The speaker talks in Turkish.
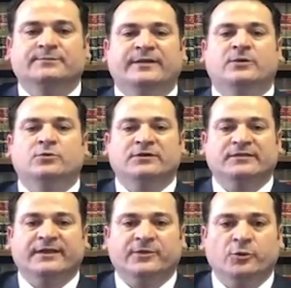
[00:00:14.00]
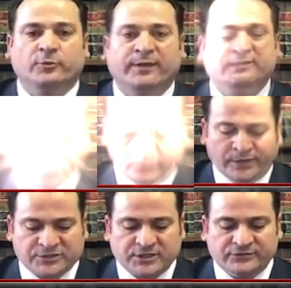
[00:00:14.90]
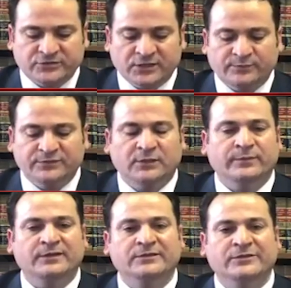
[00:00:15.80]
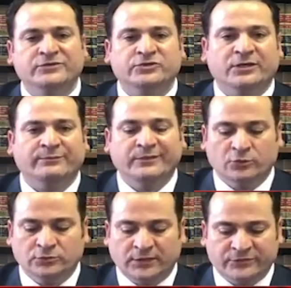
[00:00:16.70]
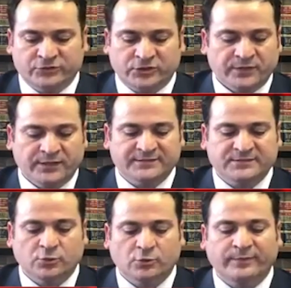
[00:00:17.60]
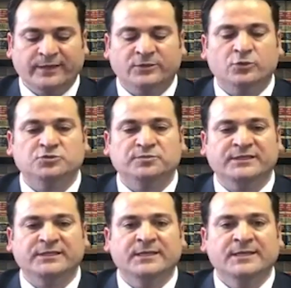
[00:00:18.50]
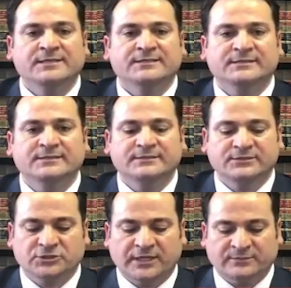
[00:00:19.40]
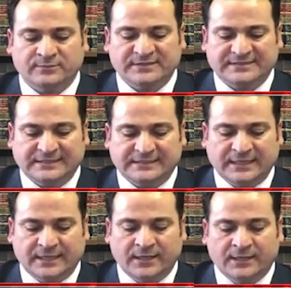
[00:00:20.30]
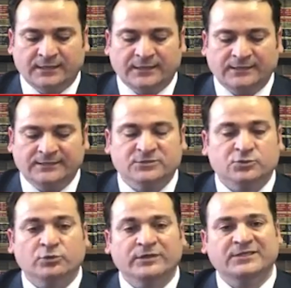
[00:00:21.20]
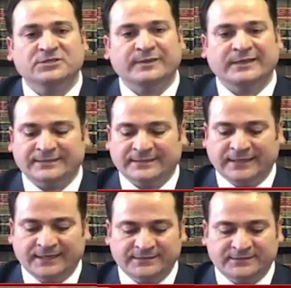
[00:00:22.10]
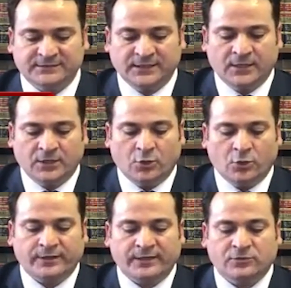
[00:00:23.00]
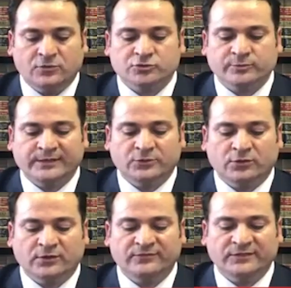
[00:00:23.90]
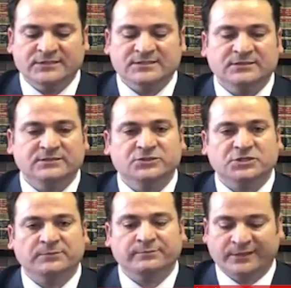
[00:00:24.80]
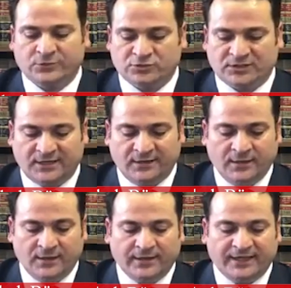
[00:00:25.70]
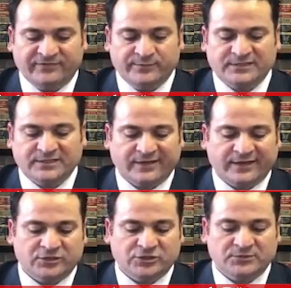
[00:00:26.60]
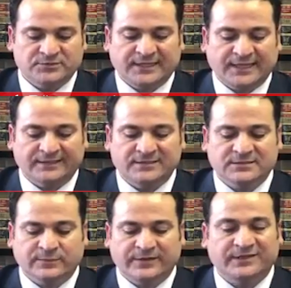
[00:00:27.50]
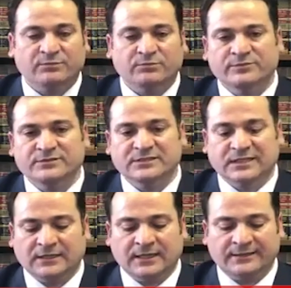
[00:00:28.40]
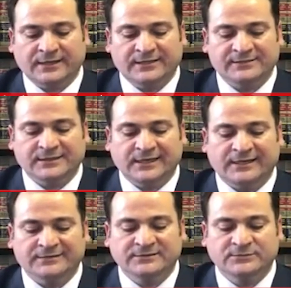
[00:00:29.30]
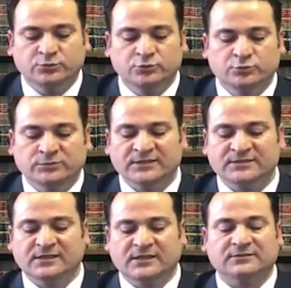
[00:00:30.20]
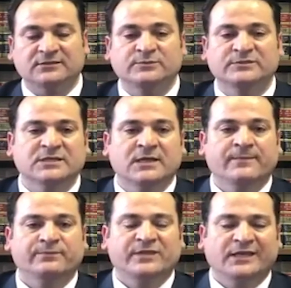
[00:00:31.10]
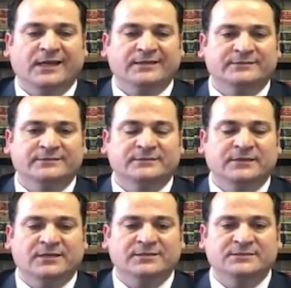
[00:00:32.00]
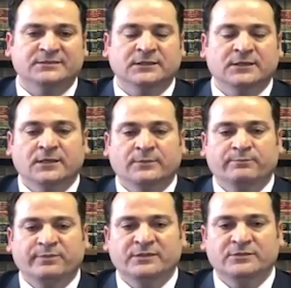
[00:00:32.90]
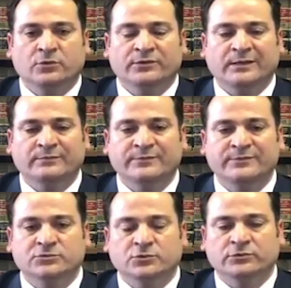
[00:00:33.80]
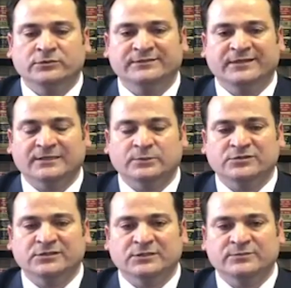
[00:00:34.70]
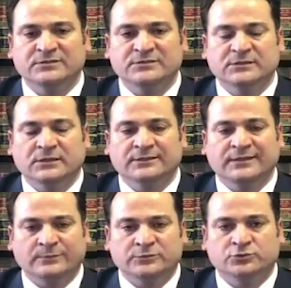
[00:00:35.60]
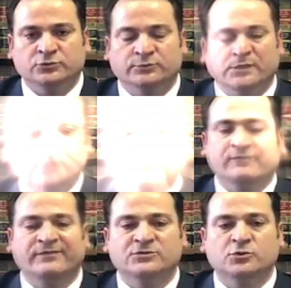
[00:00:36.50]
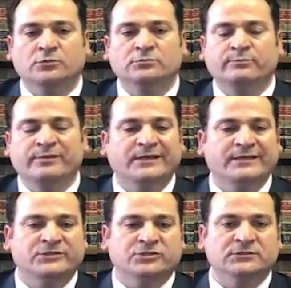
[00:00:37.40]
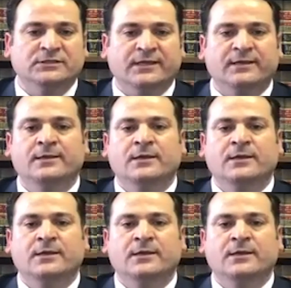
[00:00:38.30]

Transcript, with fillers: Ben avukat Ayhan Ömen, Başkan Trump'ın Amerika'da yaşayan milyonlarca yasal olmayan göçmeni sınır dışı etmesiyle ilgili son gelişmeler nelerdir? Örneğin göçmenlik görevlerini sınır dışı etmek üzere evimize veya işlerimize geldiği zaman yapmamız gerekenler nelerdir? Bu durumda yasal haklarımız nelerdir tarzı bir önemli bir soruyla takipçilerimiz e, gelmiş durumda. Evet son bir ay içinde